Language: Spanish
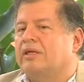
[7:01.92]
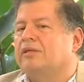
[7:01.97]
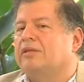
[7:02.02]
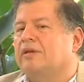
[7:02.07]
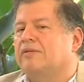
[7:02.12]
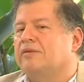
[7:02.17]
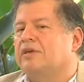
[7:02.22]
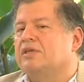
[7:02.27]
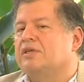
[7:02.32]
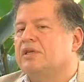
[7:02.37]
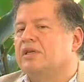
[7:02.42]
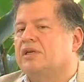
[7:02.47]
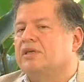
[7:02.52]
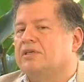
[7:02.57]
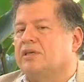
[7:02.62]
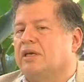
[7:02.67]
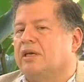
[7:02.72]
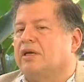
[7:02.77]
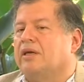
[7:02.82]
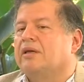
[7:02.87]
es difícil que
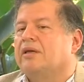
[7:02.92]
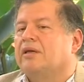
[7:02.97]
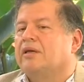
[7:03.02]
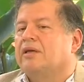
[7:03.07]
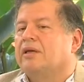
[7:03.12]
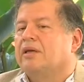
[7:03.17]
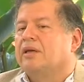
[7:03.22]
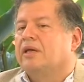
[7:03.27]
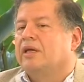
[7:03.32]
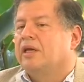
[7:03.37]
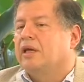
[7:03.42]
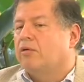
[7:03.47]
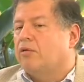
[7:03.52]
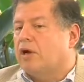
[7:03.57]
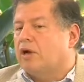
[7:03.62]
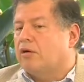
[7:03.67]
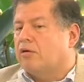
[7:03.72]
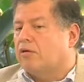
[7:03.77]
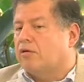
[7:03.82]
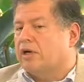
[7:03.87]
se...
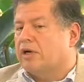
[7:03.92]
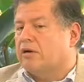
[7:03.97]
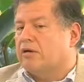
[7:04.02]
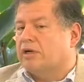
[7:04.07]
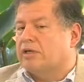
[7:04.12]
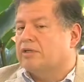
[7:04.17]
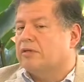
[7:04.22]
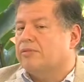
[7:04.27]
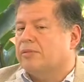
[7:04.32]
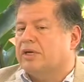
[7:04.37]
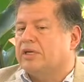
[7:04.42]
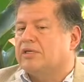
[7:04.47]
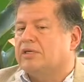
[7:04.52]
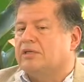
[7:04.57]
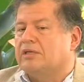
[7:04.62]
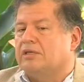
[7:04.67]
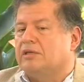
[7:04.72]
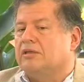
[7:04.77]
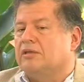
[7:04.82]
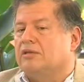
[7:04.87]
Igual ocurre con las
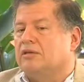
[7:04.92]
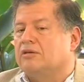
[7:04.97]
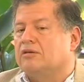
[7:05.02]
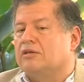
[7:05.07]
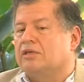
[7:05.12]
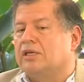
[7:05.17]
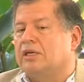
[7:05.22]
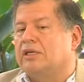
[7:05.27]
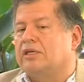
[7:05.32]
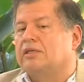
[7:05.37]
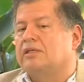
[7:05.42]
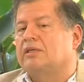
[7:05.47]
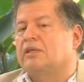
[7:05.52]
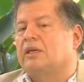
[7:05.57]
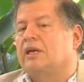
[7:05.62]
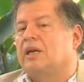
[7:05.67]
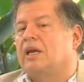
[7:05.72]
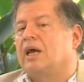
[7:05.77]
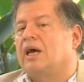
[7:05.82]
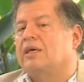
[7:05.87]
empresas, entonces
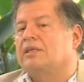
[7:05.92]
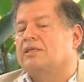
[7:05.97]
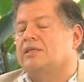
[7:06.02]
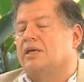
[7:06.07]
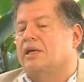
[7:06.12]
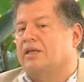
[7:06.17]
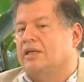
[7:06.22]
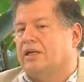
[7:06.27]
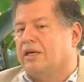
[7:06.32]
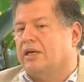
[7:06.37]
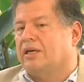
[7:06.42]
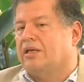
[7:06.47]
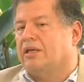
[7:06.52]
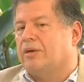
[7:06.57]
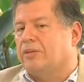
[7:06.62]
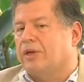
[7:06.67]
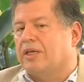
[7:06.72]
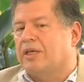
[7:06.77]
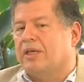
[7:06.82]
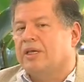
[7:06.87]
la estrategia
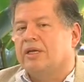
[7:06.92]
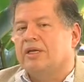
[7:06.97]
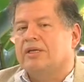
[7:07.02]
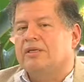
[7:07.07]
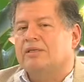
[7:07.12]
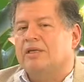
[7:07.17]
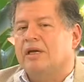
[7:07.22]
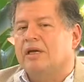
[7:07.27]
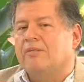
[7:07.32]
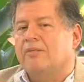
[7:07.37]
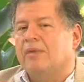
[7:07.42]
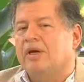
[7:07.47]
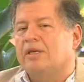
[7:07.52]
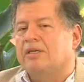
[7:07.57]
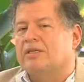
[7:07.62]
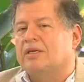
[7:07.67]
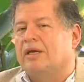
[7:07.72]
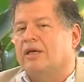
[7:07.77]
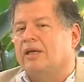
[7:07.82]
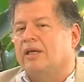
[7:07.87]
también tiene que estar
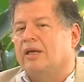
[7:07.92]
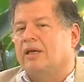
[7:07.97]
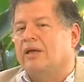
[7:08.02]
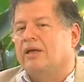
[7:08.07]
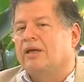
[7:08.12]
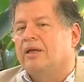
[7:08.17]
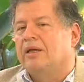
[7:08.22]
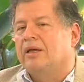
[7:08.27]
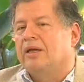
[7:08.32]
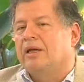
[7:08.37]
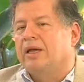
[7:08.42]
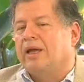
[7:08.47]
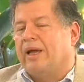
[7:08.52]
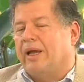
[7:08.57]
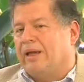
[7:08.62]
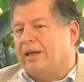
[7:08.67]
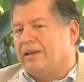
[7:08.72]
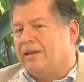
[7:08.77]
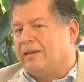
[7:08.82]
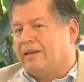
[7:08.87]
inmersa de
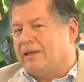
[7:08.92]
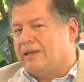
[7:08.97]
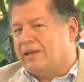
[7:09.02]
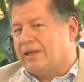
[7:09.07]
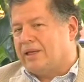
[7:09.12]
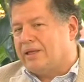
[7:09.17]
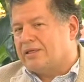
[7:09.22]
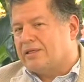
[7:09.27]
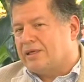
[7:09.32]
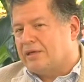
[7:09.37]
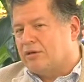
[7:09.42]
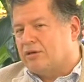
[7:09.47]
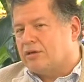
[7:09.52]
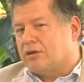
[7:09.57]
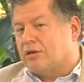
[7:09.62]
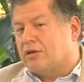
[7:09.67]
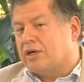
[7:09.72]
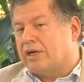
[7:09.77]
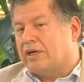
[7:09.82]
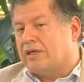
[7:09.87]
entender ese
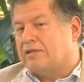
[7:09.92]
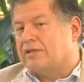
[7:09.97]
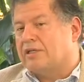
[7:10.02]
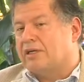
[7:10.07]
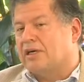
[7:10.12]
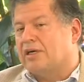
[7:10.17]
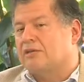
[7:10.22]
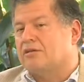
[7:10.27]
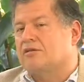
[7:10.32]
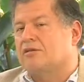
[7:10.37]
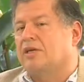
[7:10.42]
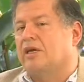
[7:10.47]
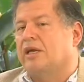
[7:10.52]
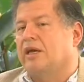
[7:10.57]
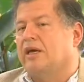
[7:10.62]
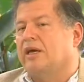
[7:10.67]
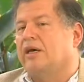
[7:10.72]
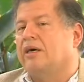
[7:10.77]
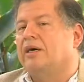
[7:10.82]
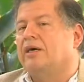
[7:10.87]
otro, que en este caso
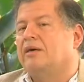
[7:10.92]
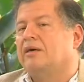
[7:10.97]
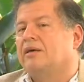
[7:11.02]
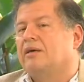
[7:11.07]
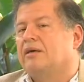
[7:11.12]
sería